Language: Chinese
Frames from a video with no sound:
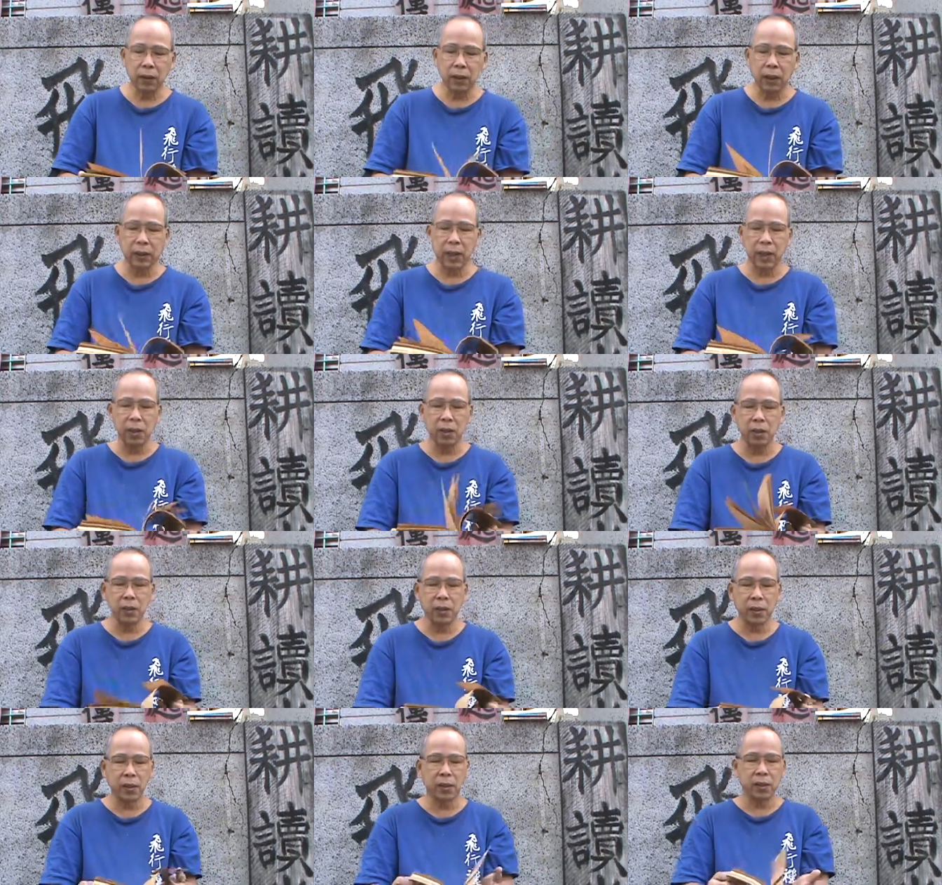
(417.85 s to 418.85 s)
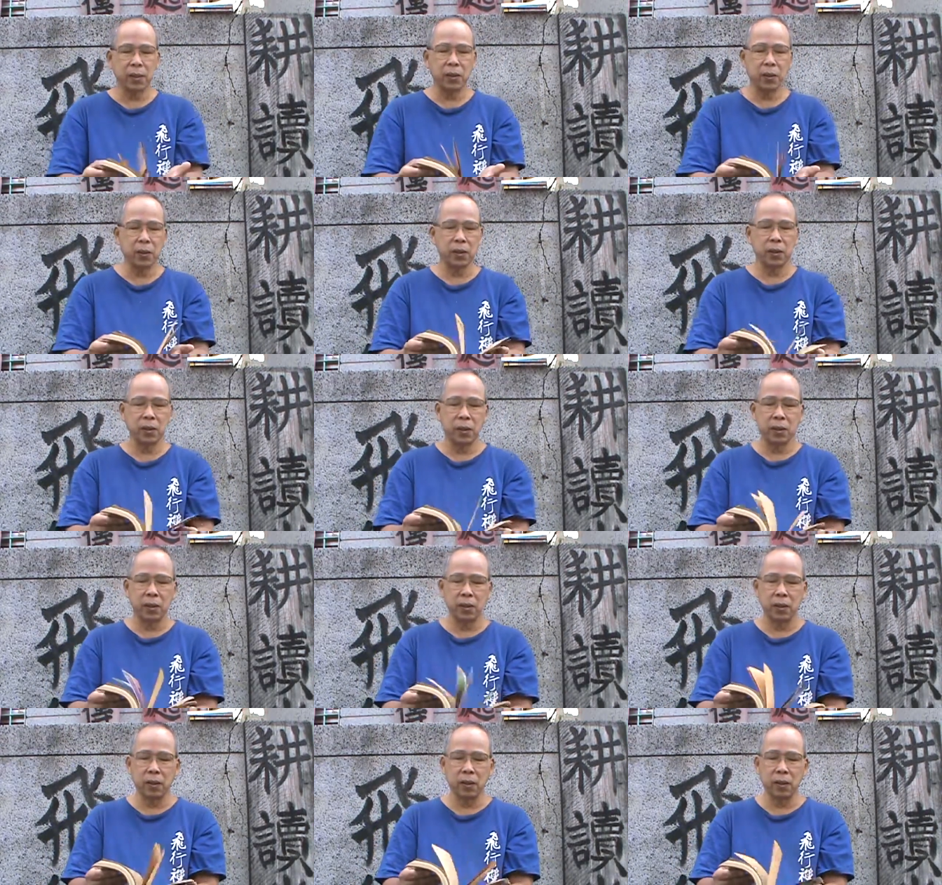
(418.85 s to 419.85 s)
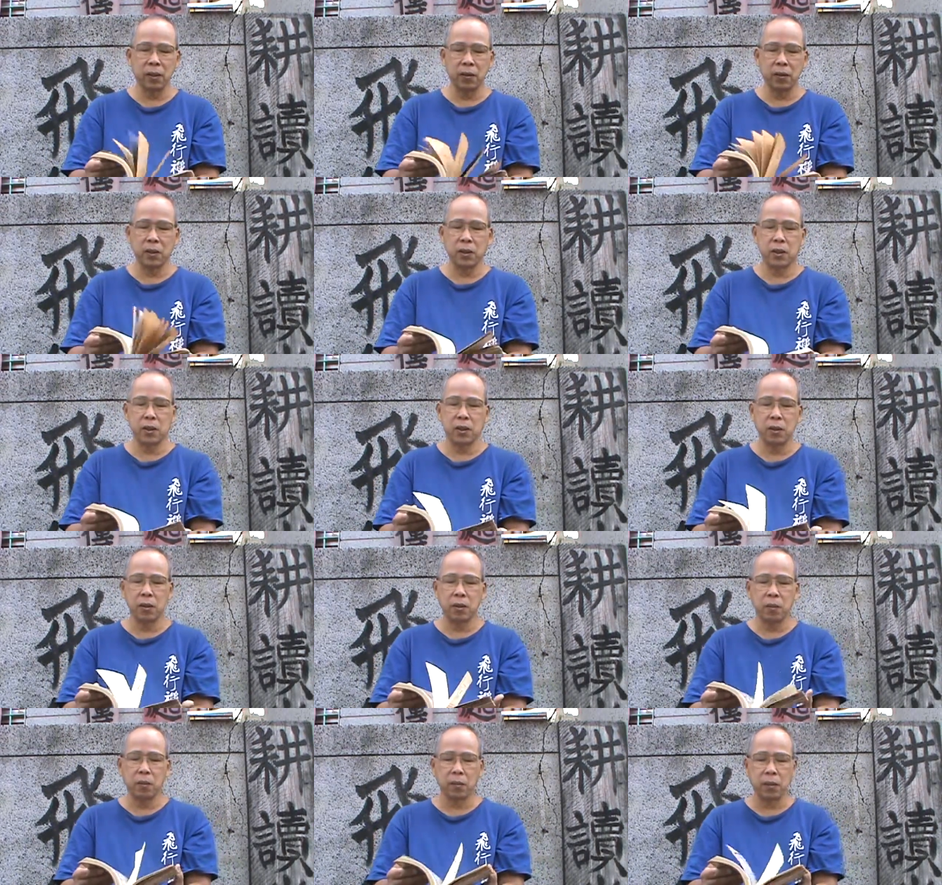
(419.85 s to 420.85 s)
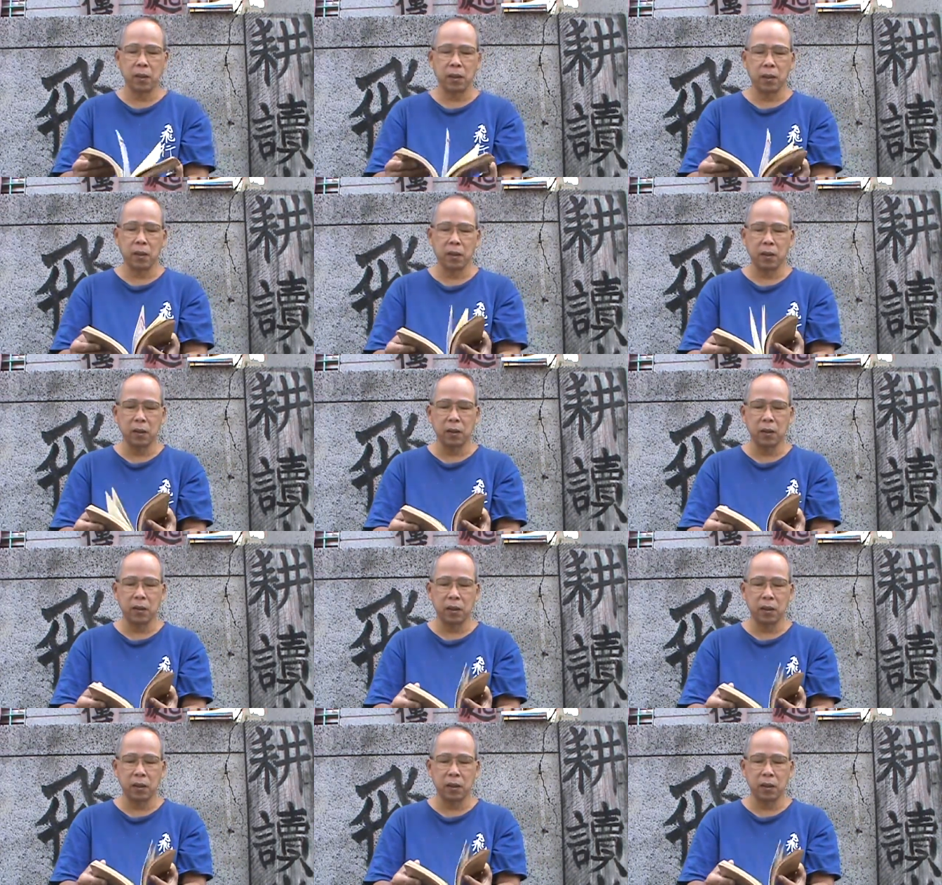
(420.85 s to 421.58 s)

那他也收集了一些东西啊，那个东西其实，呃，以